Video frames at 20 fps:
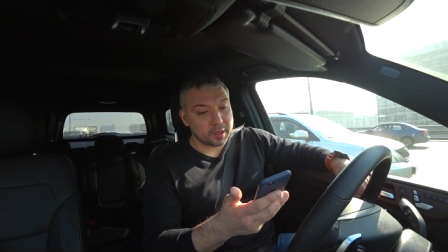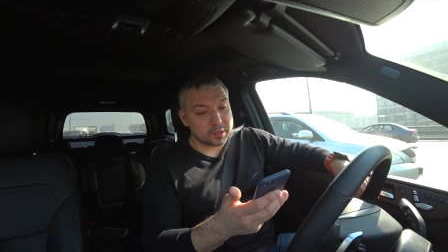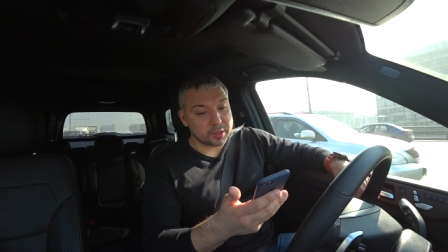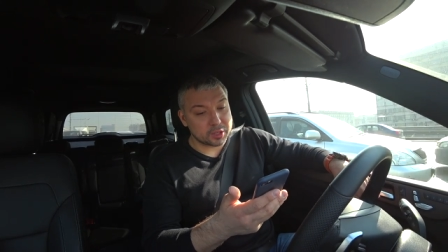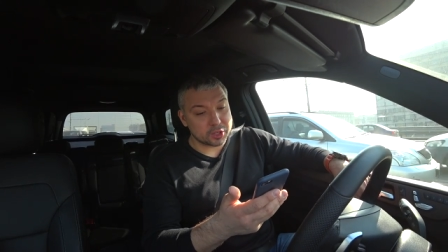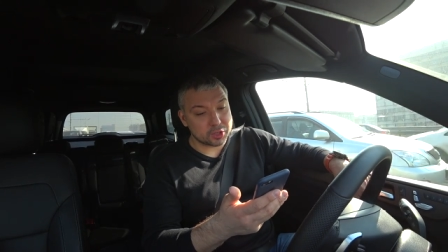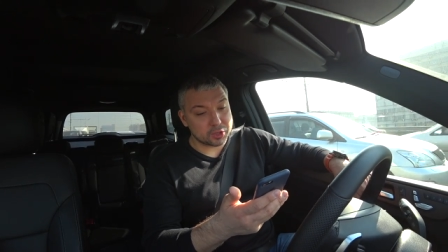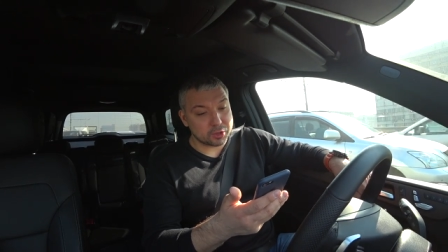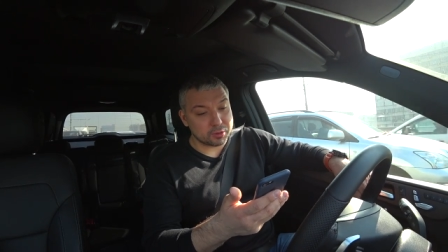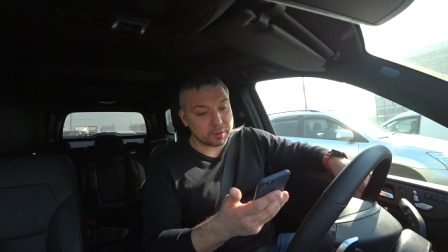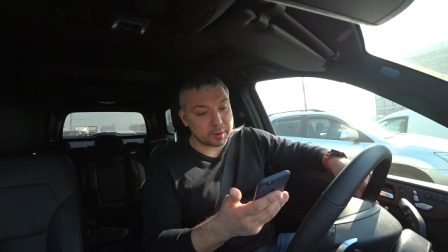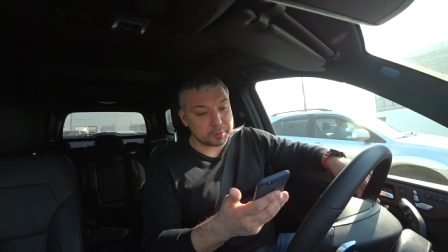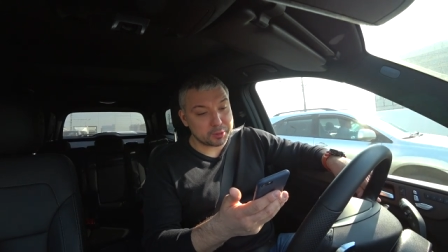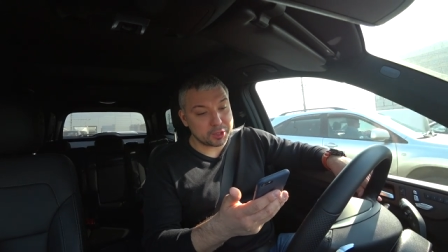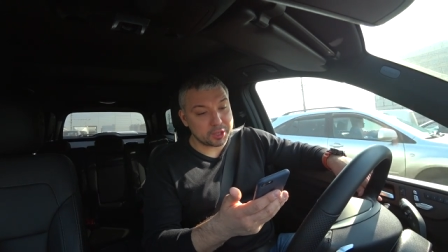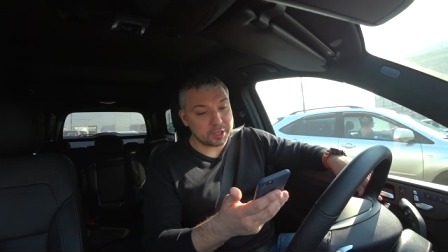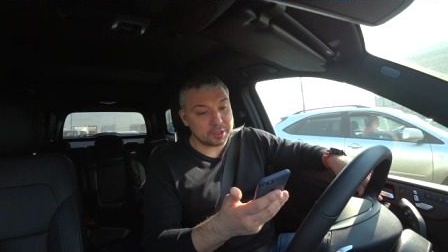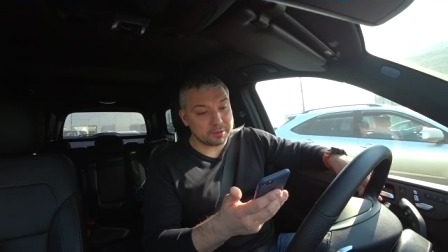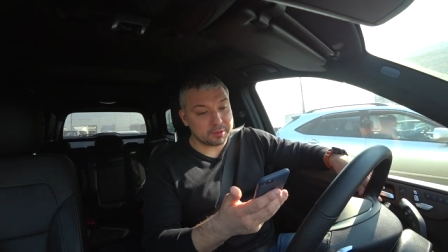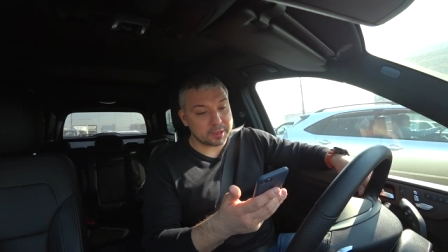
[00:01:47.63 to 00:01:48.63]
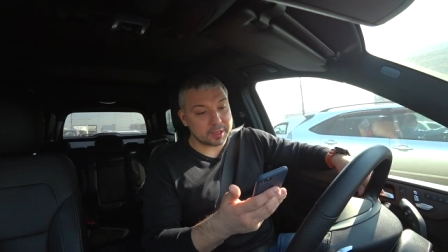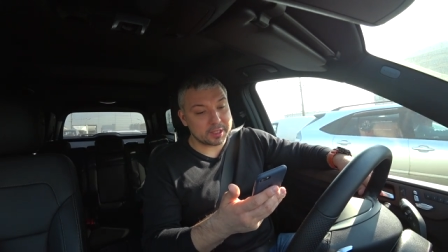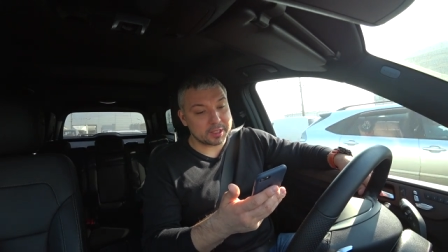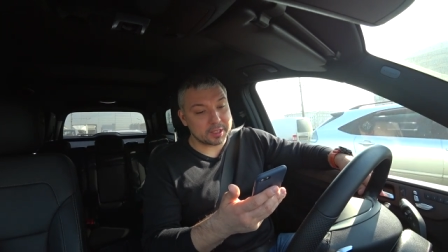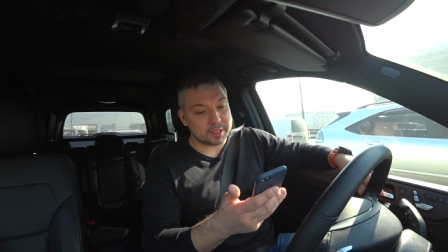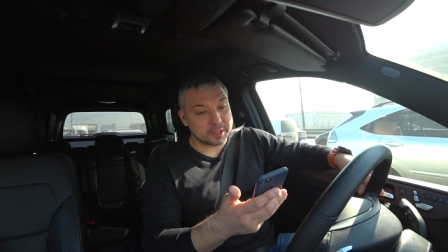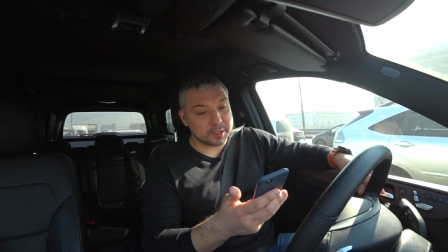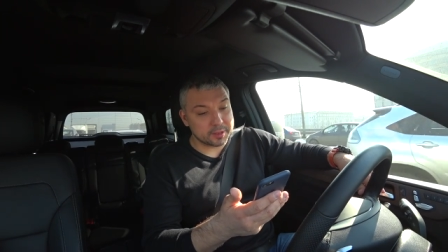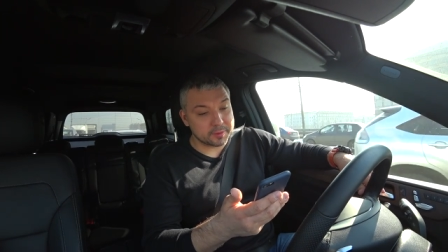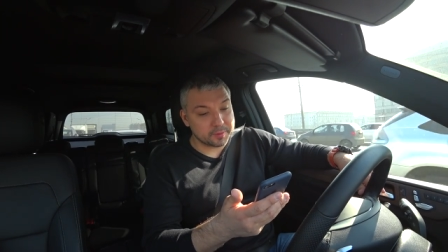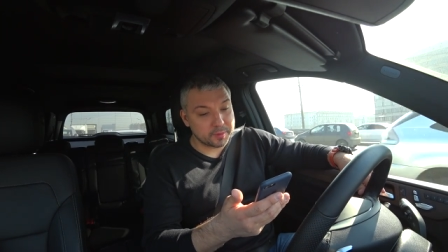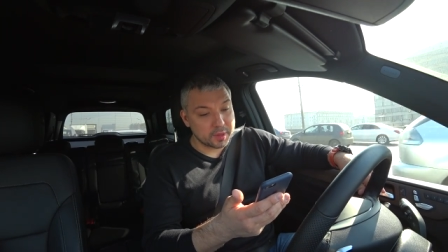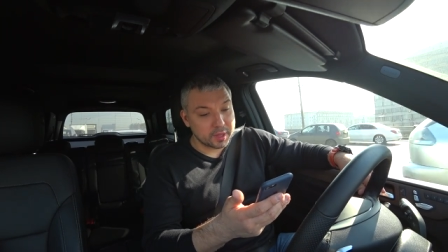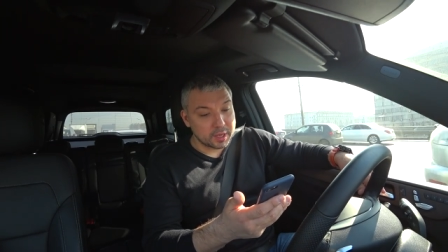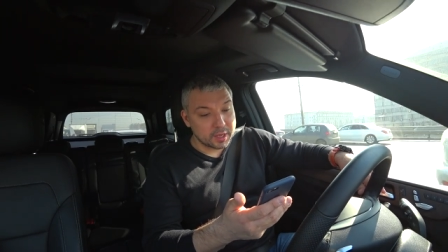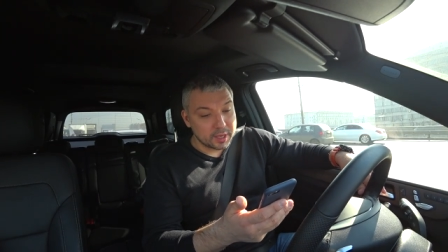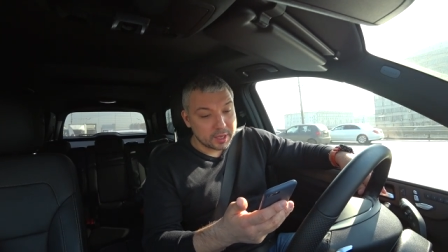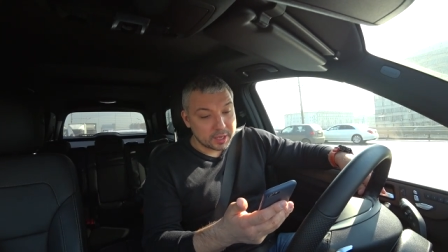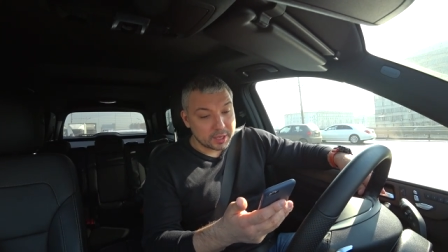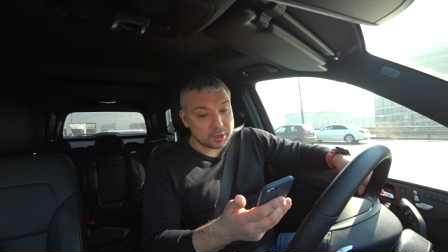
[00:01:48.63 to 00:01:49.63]
Ты что, вообще не водила?
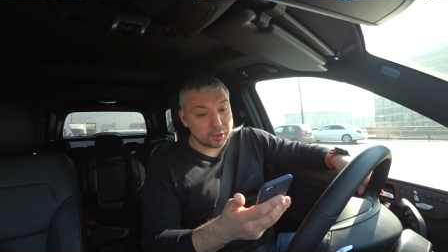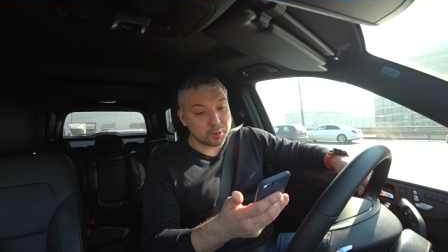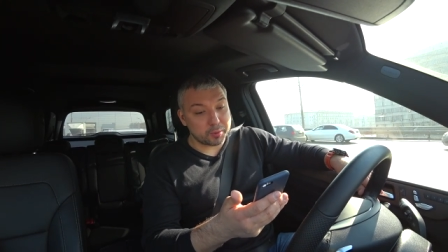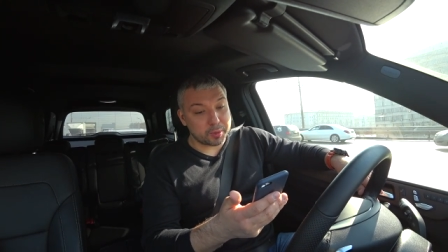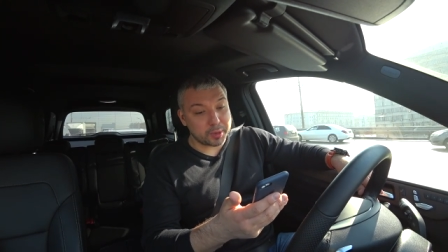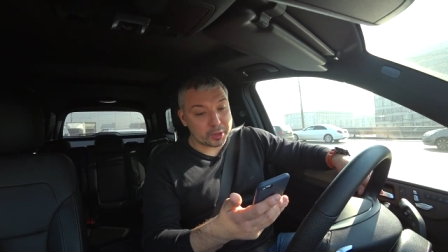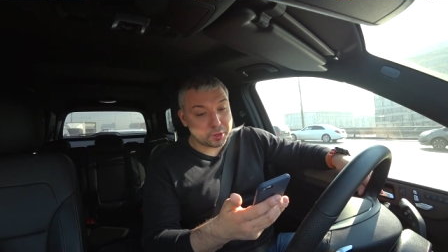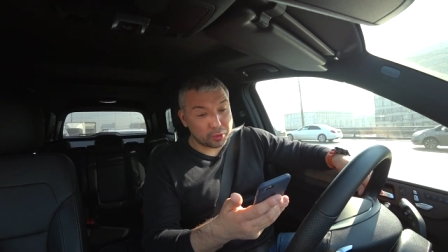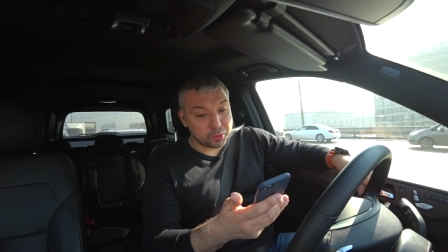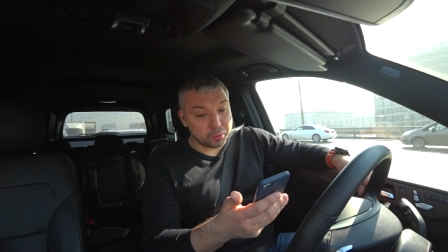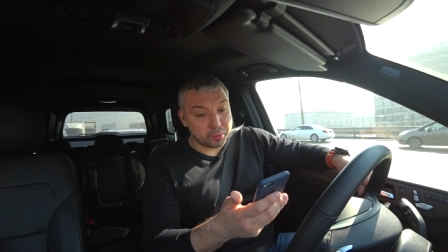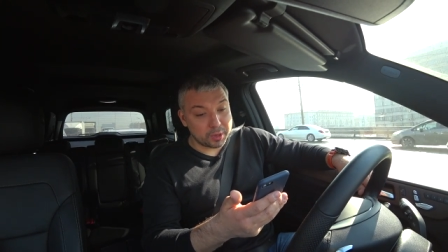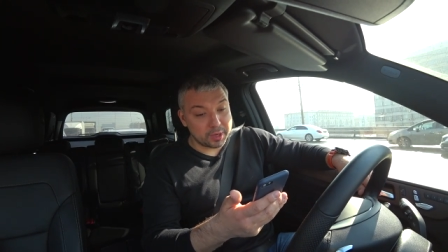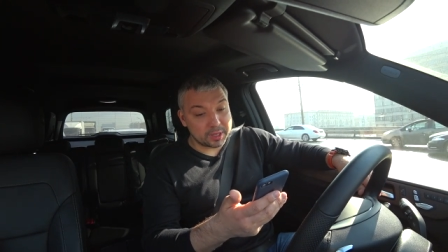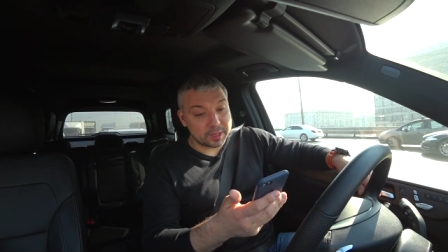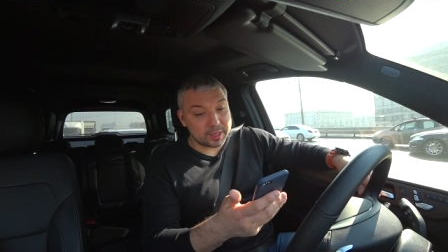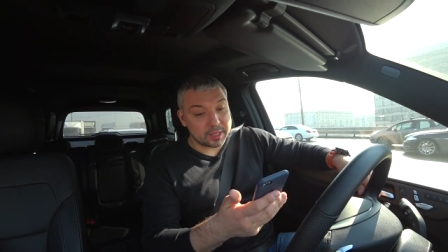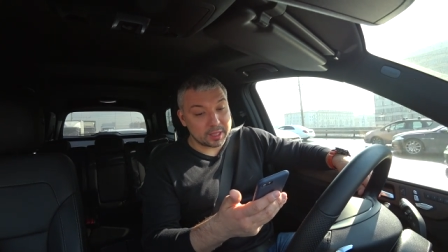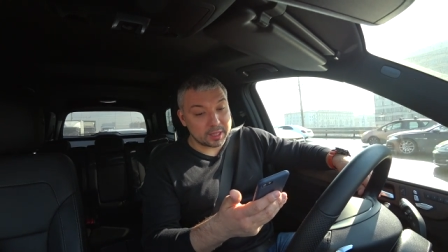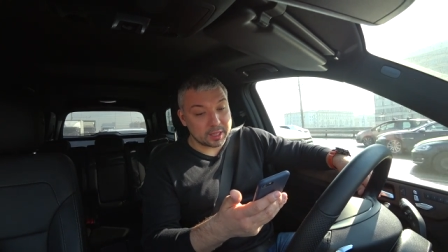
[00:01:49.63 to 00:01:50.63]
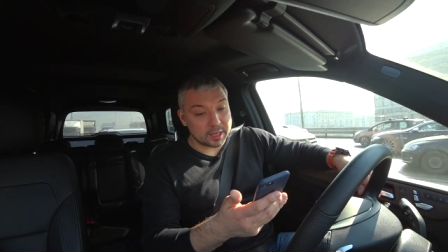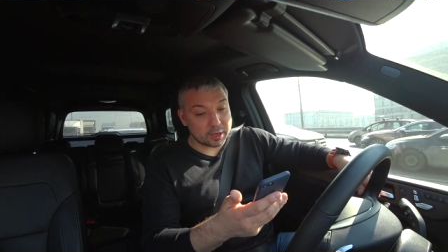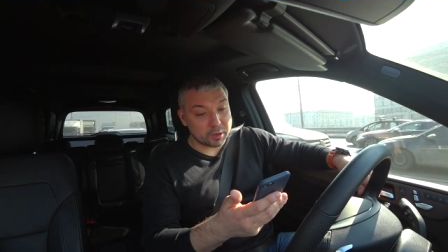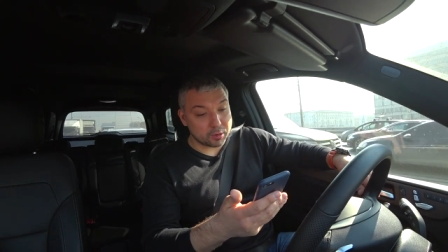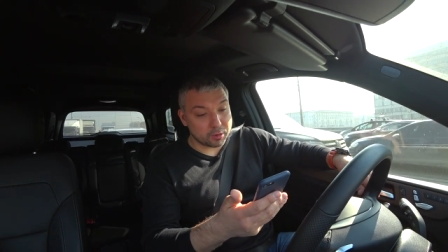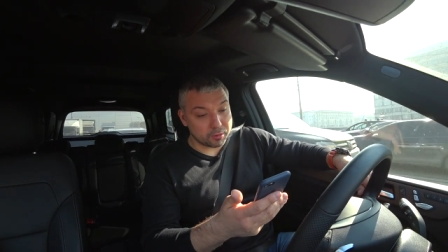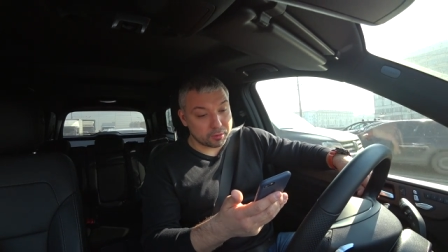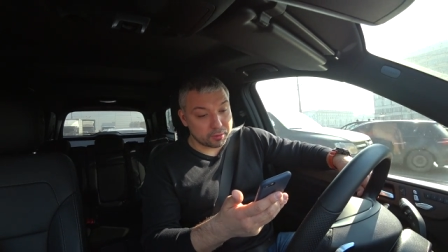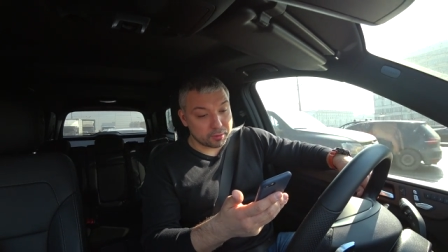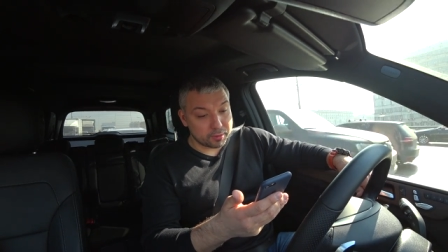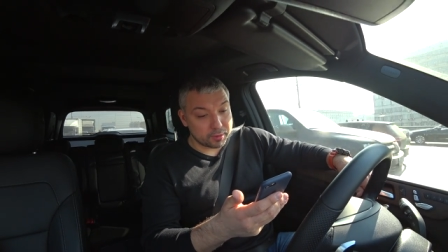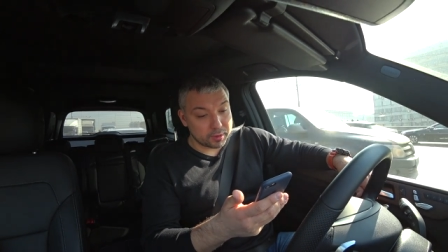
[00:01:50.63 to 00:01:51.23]
Ее придумали для лохов.